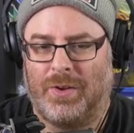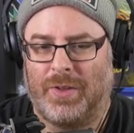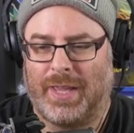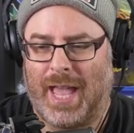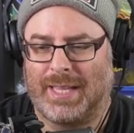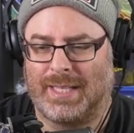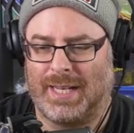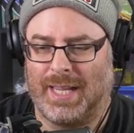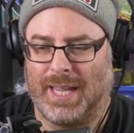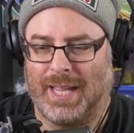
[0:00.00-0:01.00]
On a
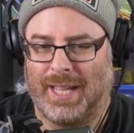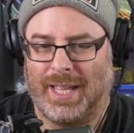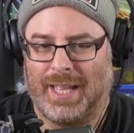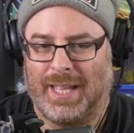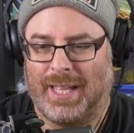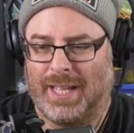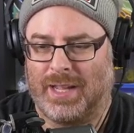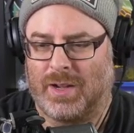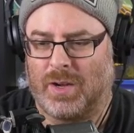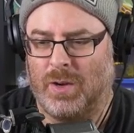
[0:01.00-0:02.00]
Ghastly.
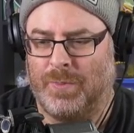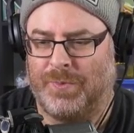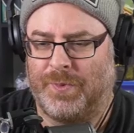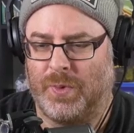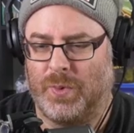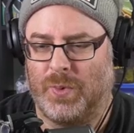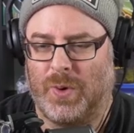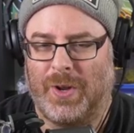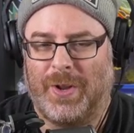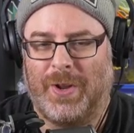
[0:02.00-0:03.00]
Kubfu.
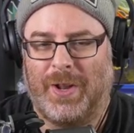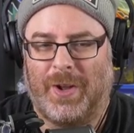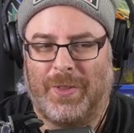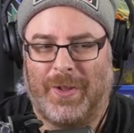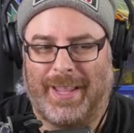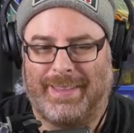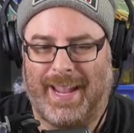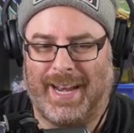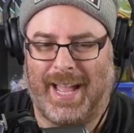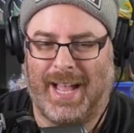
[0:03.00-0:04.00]
On a
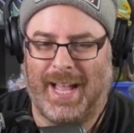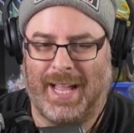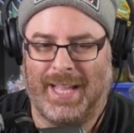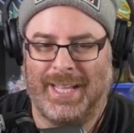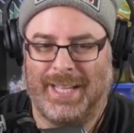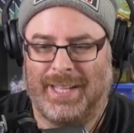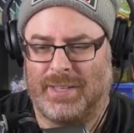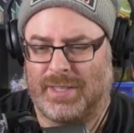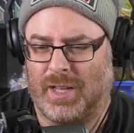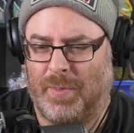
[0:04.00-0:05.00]
Athena.
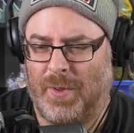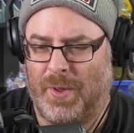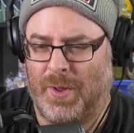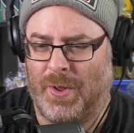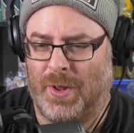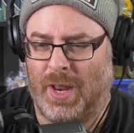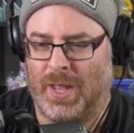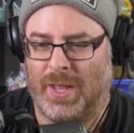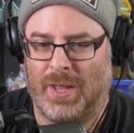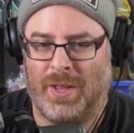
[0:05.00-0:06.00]
subul
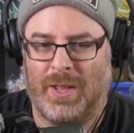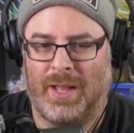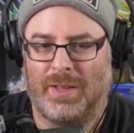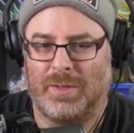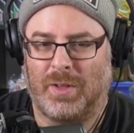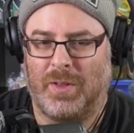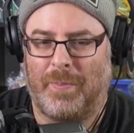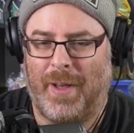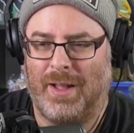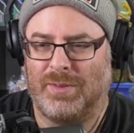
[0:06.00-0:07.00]
Ensuite, on a
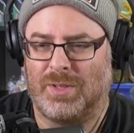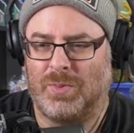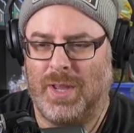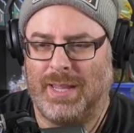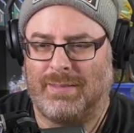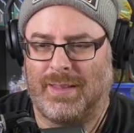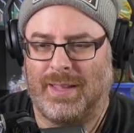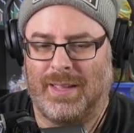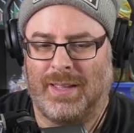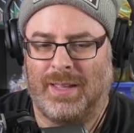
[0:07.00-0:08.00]
Bound Sweet.
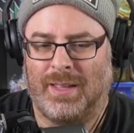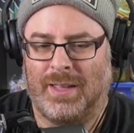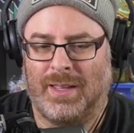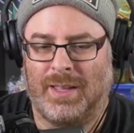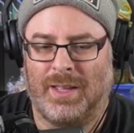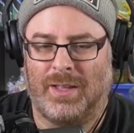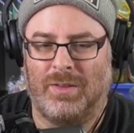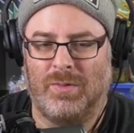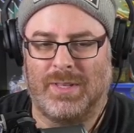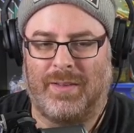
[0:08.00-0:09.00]

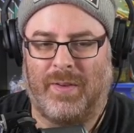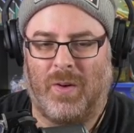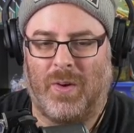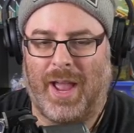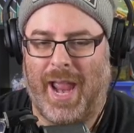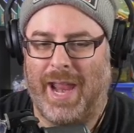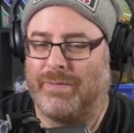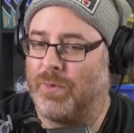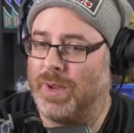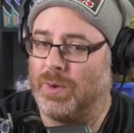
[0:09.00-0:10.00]
Nous avons
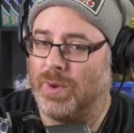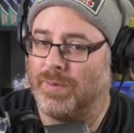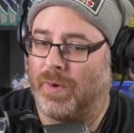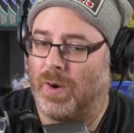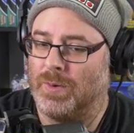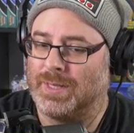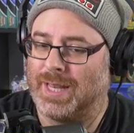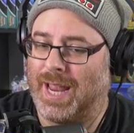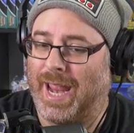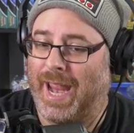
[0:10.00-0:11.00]
Avery
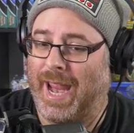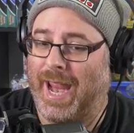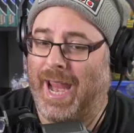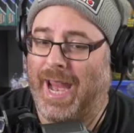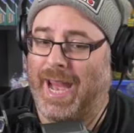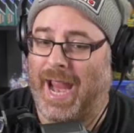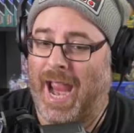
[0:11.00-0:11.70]
Reverse et